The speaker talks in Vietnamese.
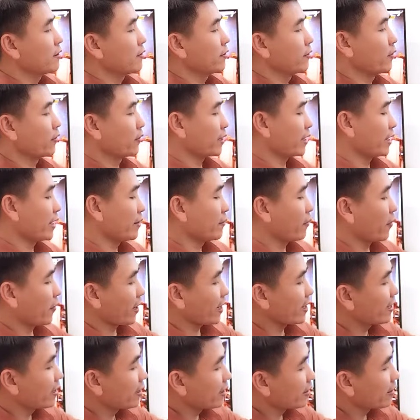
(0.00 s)
ok một
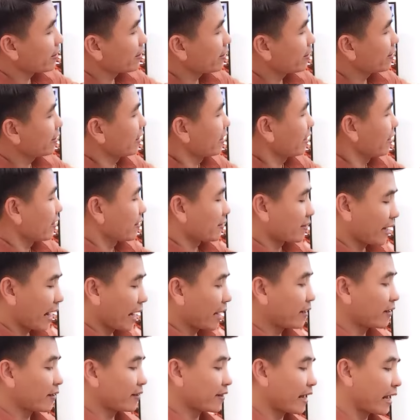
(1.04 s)
cái nơ
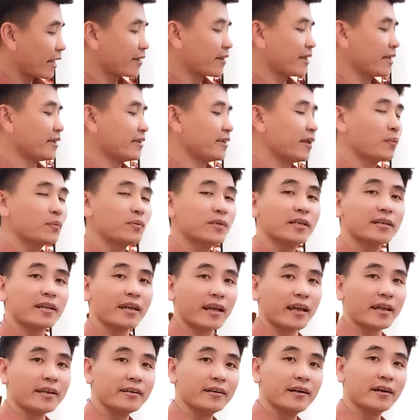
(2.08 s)
đây đây thì giống như là
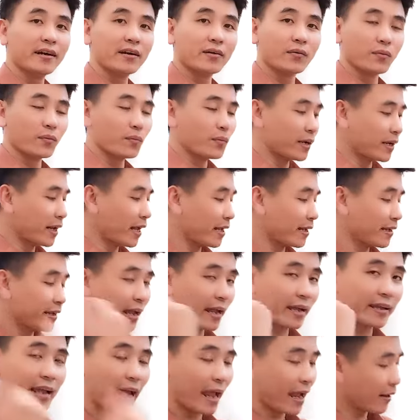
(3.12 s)
cái nơ của mình hay
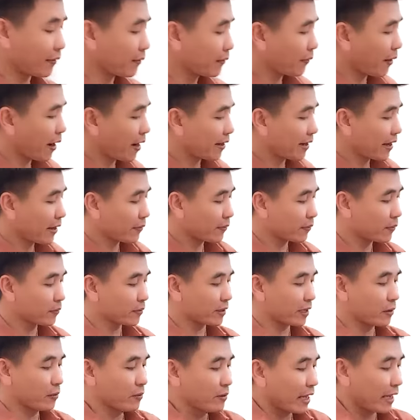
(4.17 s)
cài đồ hà đeo
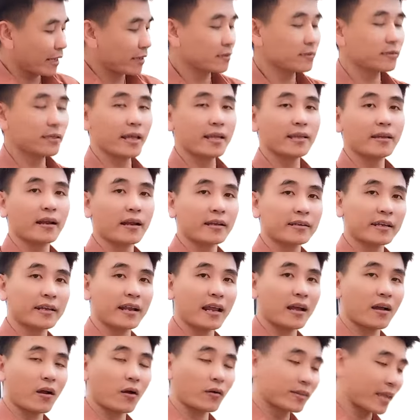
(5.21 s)
kiểu dài tư thế là kỳ
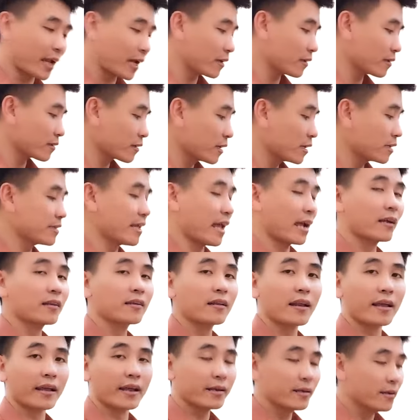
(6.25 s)
lan gọi tắt đơn giản
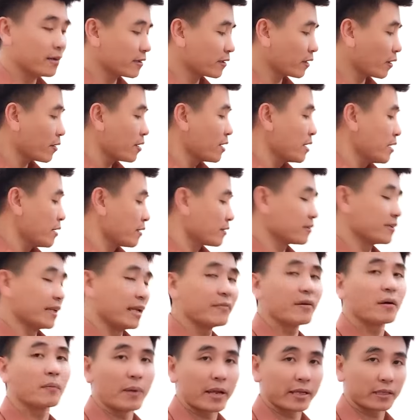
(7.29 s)
là cái nơ cho dễ
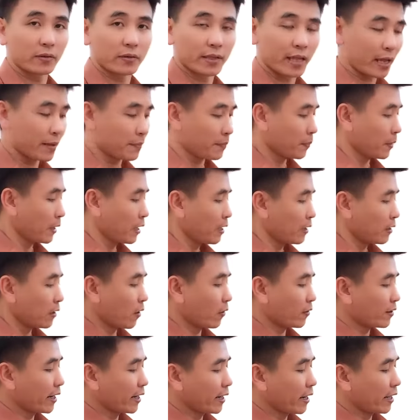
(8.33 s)
phân biệt thôi nha
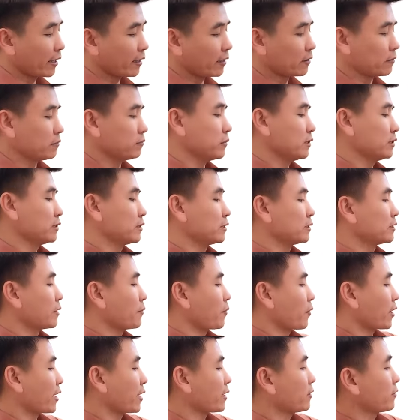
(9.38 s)
còn cái này là giống như là
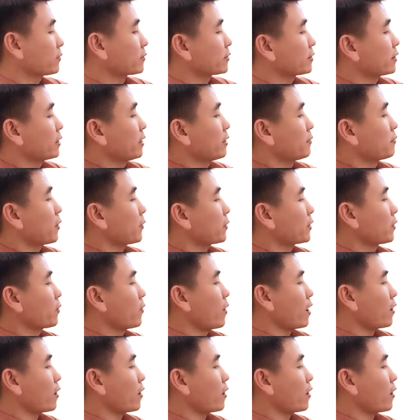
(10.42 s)
một cái con móc chìa khóa